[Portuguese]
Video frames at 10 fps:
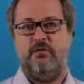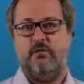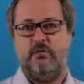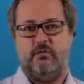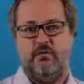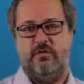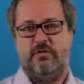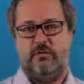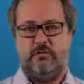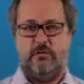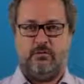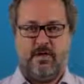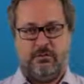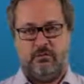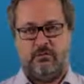e justiça dos seus
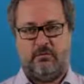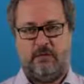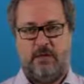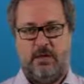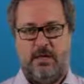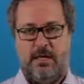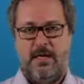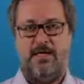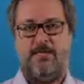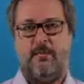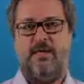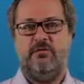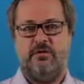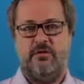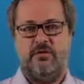atos. Ele também
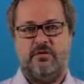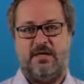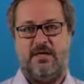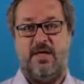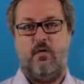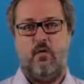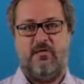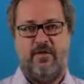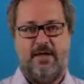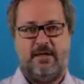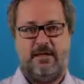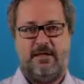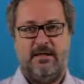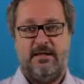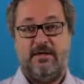diz que quem governa
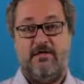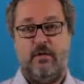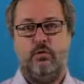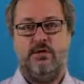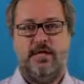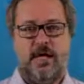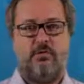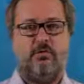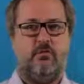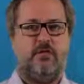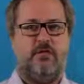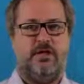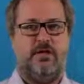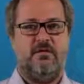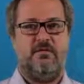deve cuidar de suas
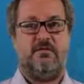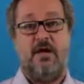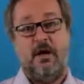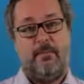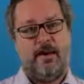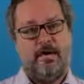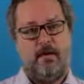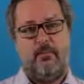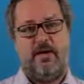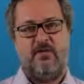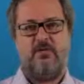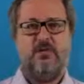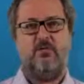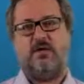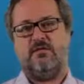finanças para não
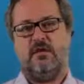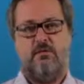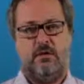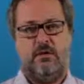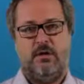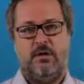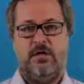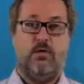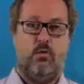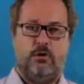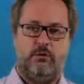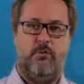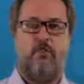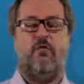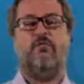parecer um gastador, enquanto o
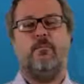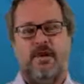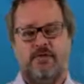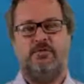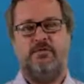povo passa